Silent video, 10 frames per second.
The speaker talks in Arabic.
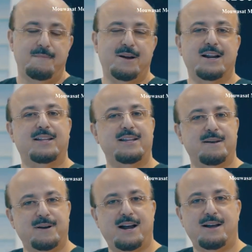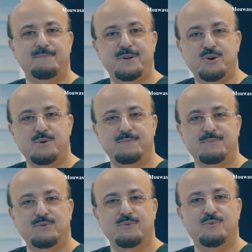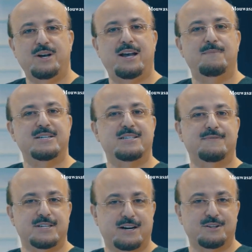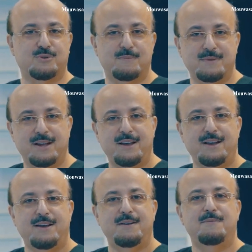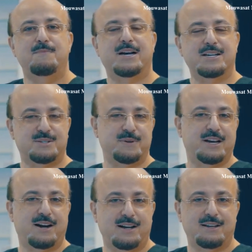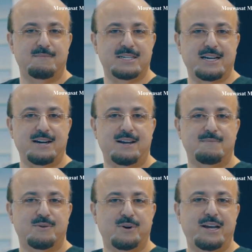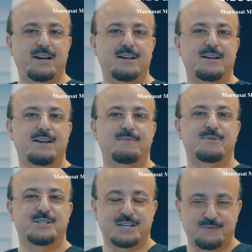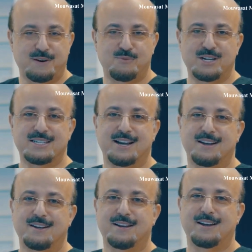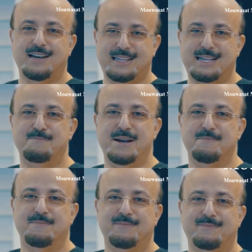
مره تانية برحب بيكم وباستفساراتكم بقسم جراحه المسالك البوليه مستشفى المواساه الدمام